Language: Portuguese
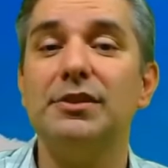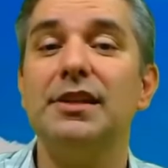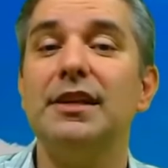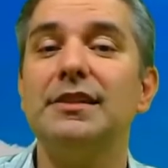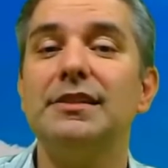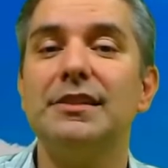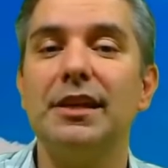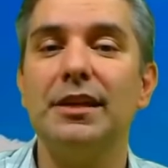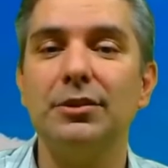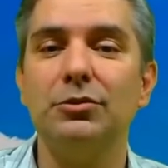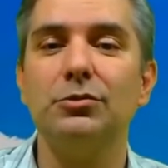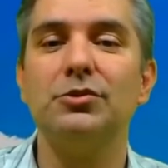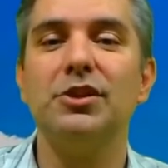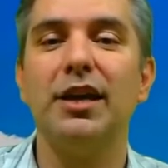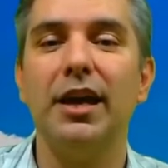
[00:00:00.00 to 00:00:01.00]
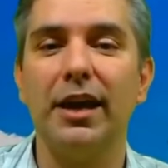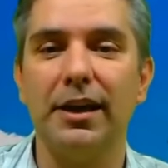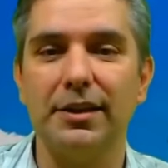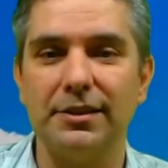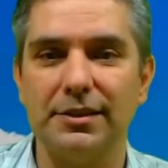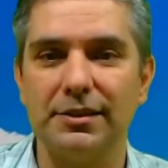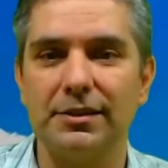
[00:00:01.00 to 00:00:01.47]
600
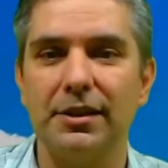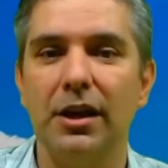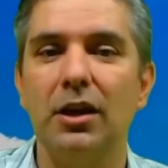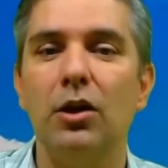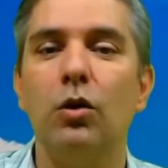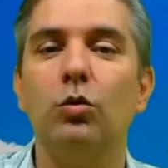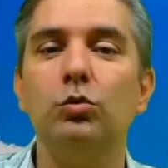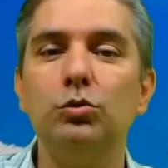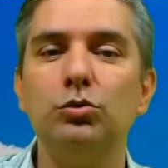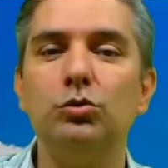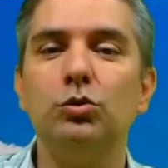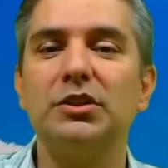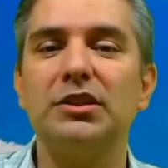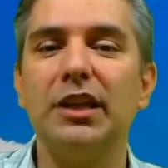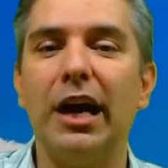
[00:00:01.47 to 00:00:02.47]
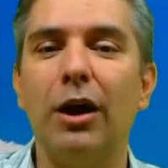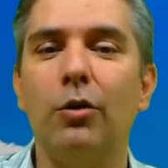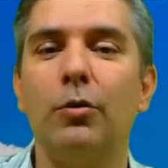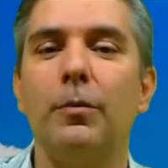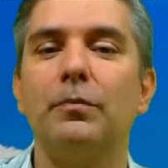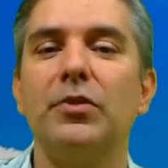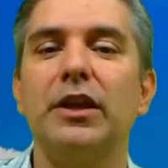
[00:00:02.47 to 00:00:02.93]
reais. O total,